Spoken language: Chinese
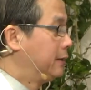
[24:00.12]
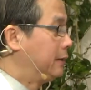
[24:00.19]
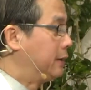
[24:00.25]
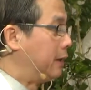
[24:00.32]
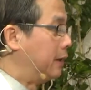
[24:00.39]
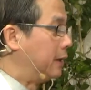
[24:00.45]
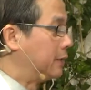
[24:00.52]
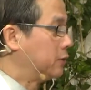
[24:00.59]

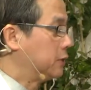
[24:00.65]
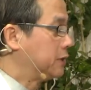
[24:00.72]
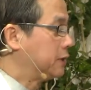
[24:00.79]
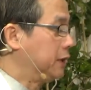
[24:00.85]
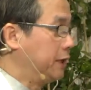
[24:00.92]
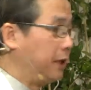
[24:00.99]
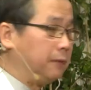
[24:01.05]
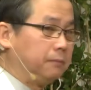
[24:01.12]
啊，说新
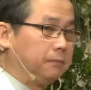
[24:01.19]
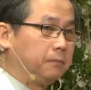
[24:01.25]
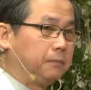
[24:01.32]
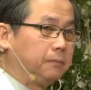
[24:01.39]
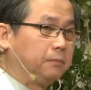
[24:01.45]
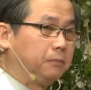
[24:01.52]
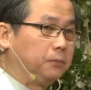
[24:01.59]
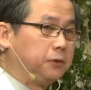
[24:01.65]
年
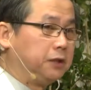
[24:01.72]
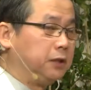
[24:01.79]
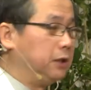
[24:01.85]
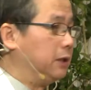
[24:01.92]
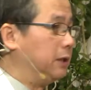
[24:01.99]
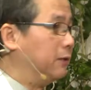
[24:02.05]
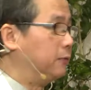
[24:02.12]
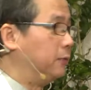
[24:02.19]
不去
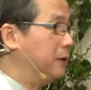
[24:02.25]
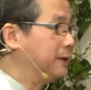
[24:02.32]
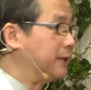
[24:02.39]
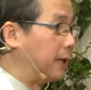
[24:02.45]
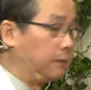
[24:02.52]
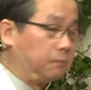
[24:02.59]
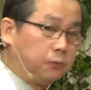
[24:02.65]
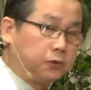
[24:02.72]
坟场，
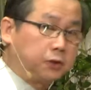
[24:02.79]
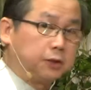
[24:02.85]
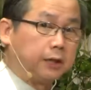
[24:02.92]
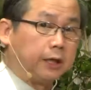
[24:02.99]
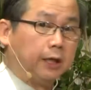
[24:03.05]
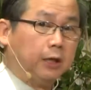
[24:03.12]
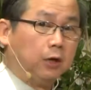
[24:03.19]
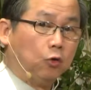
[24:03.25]
不是的，
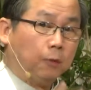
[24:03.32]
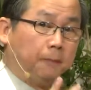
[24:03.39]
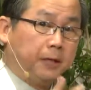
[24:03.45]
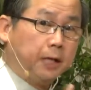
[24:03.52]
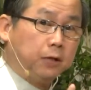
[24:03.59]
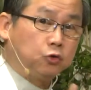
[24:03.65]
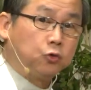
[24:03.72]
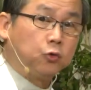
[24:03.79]
我们年初